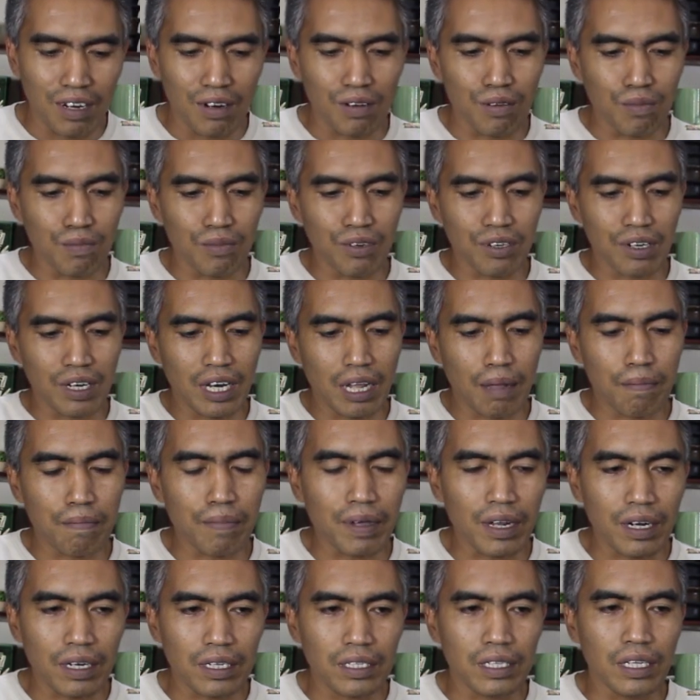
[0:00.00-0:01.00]
lumut
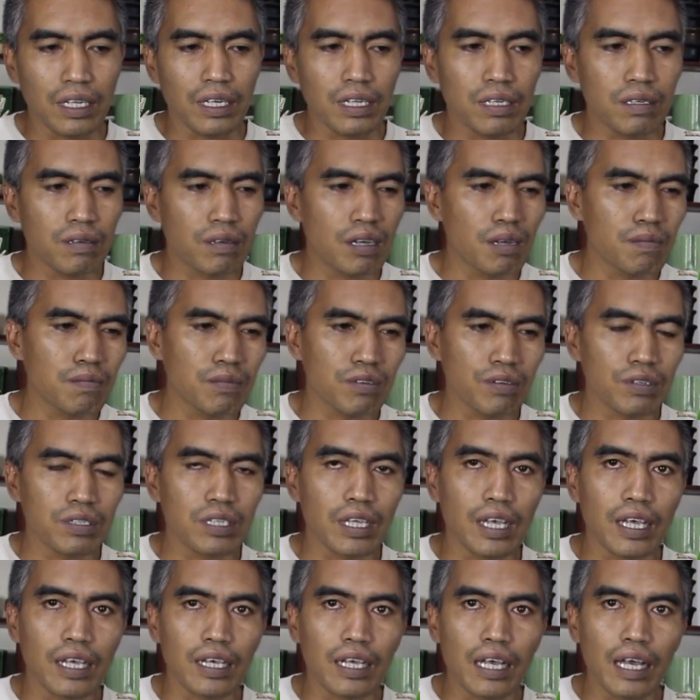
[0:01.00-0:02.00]
nempel di sini juga menurut
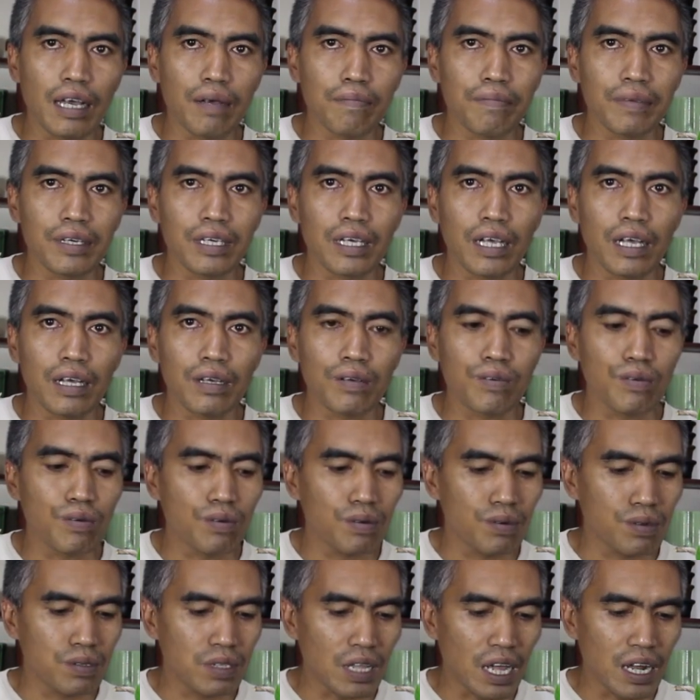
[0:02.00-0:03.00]
saya nggak
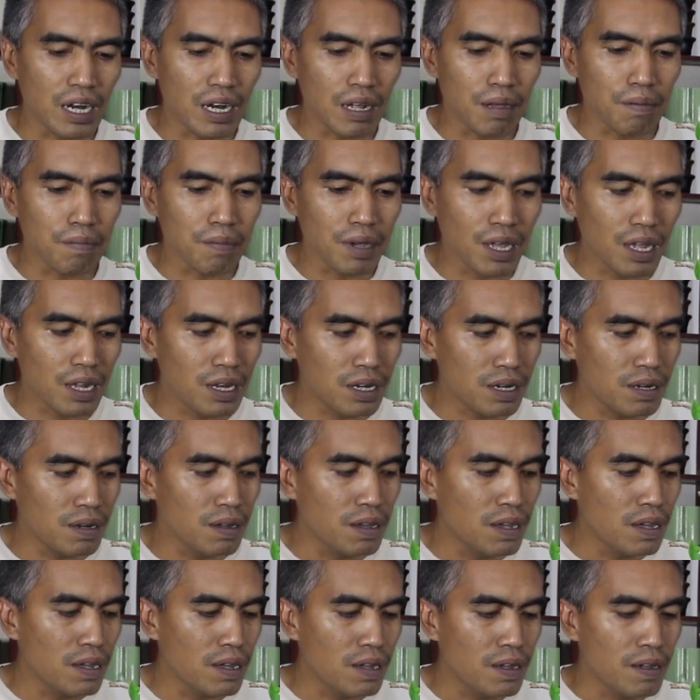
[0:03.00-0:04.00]
mengganggu tanaman